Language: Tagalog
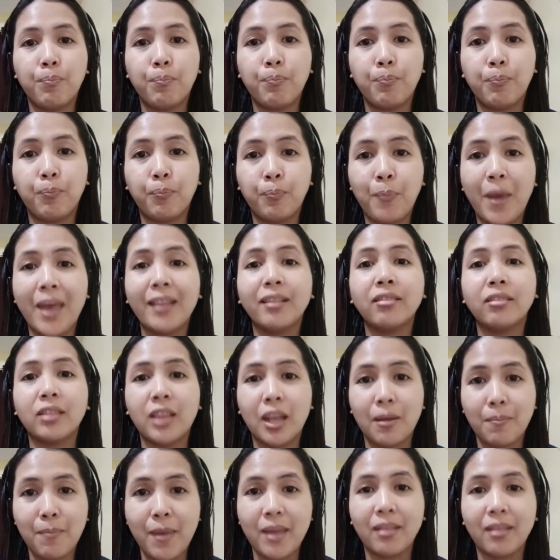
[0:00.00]
bet na
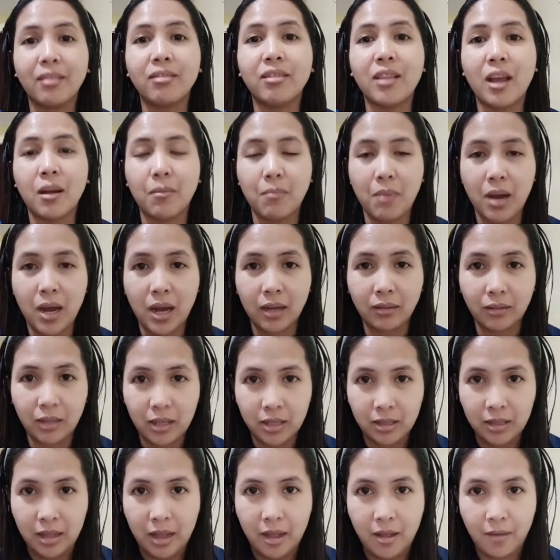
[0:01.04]
bet ng mga
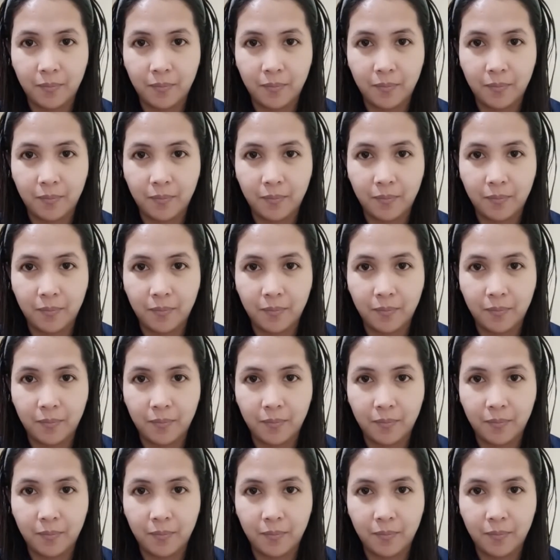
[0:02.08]
tita.